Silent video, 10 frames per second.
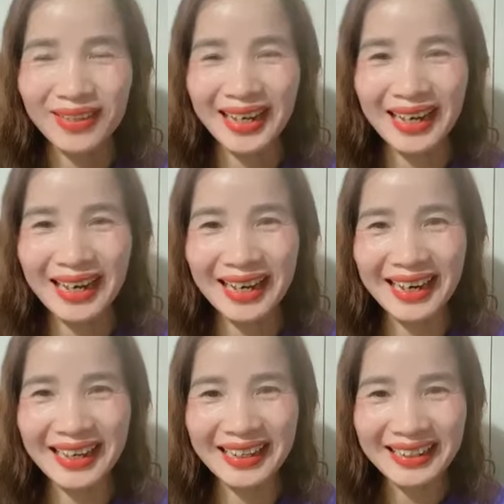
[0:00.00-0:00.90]

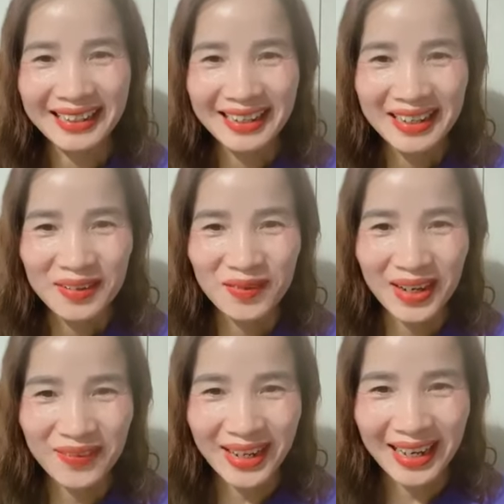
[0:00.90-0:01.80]
Và
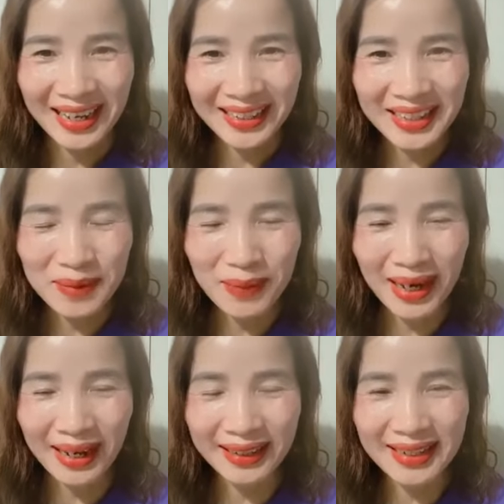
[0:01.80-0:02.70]
Và và khi
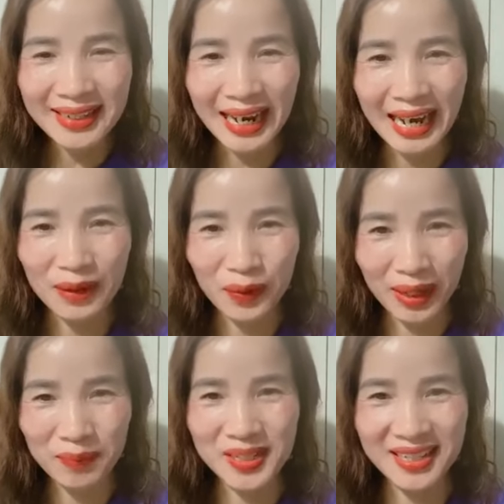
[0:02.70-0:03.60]
mà đi ra Hà Nội
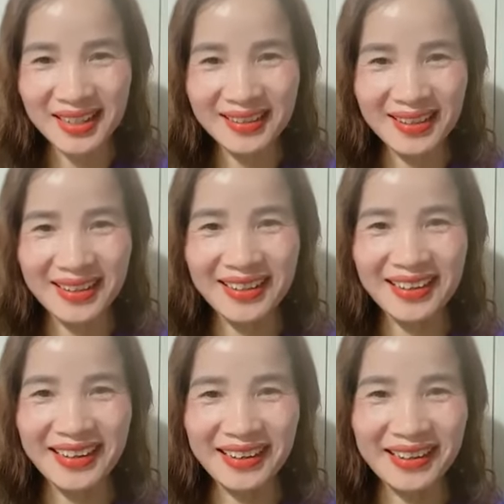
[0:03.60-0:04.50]
gặp chị á,
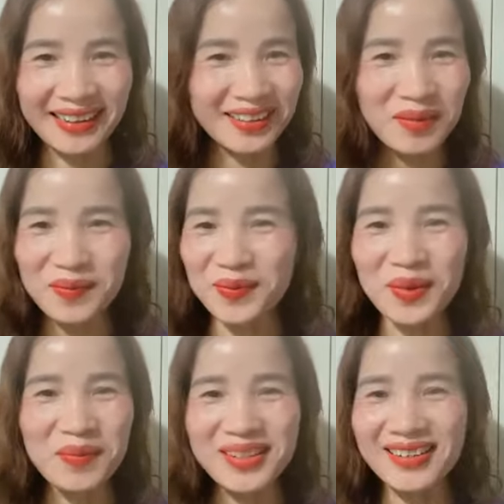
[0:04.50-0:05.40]
thì uh, lúc
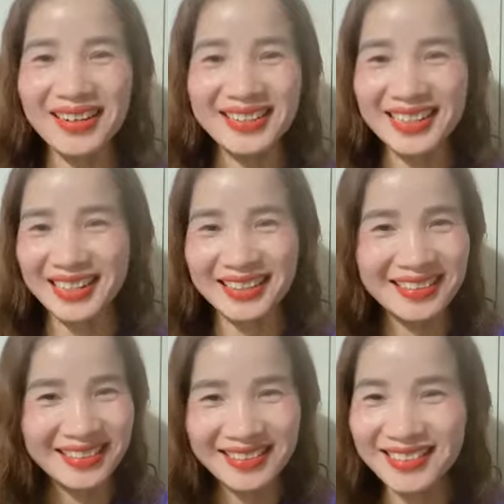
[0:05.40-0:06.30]
lúc bấy giờ là chị
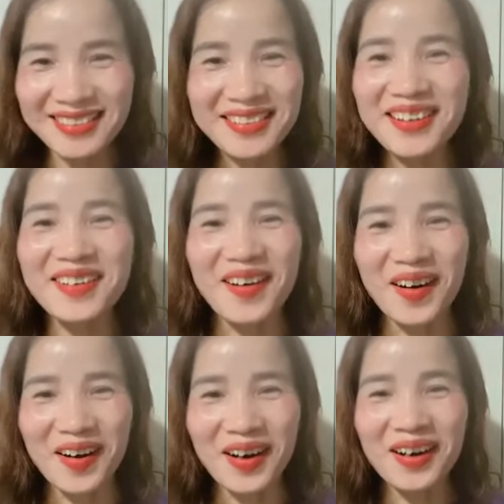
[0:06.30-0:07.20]
chưa
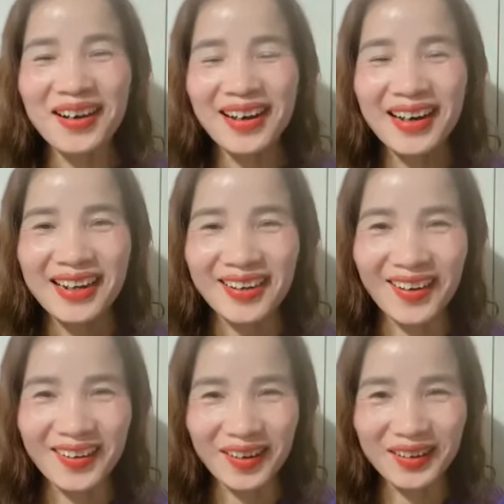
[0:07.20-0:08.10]
có
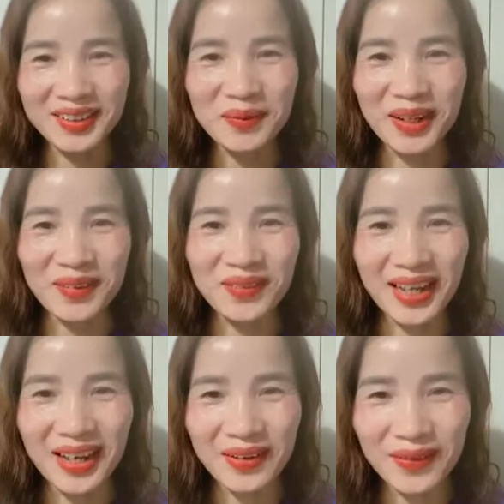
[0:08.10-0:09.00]
có có tiếp cận
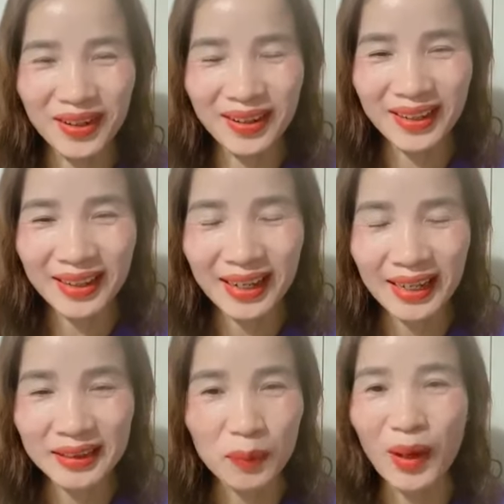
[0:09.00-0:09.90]
về với
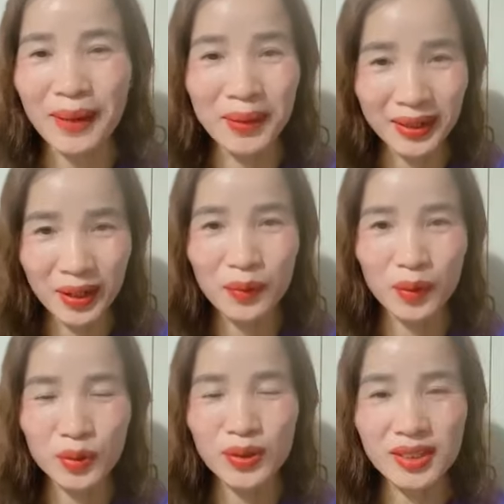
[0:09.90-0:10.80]
uh, tập đoàn mình đâu quý
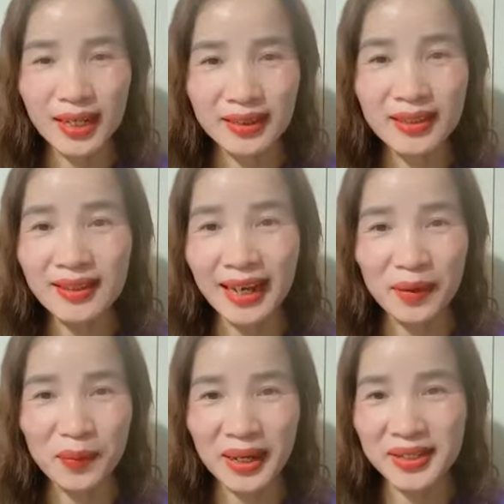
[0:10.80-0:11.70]
cô chú anh chị ạ. Thế nhưng
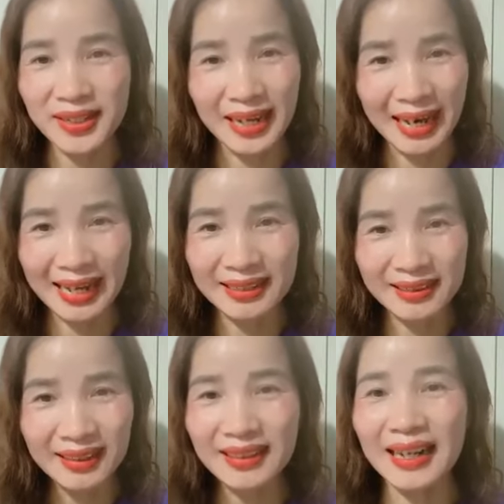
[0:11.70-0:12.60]
ngày hôm nay chị đã
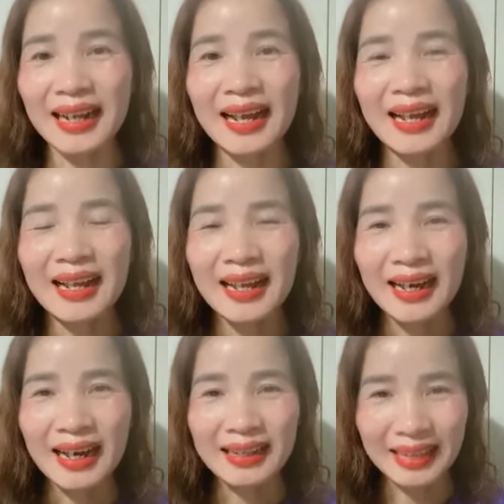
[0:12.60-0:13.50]
rất là
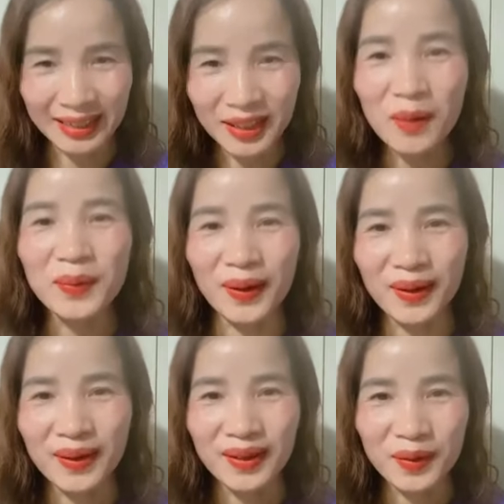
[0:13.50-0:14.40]
uh, thành công rồi,
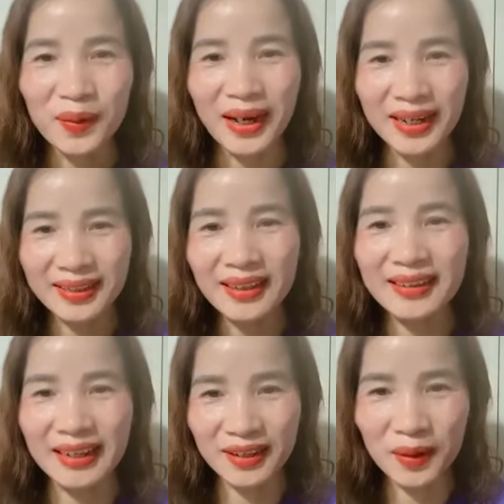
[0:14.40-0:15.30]
đúng không ạ? Rất
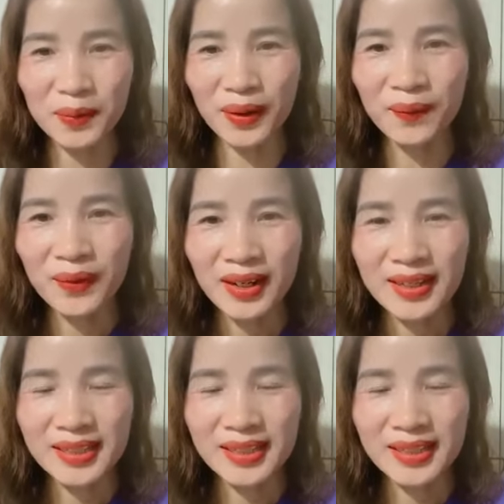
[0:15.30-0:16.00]
là thành công rồi.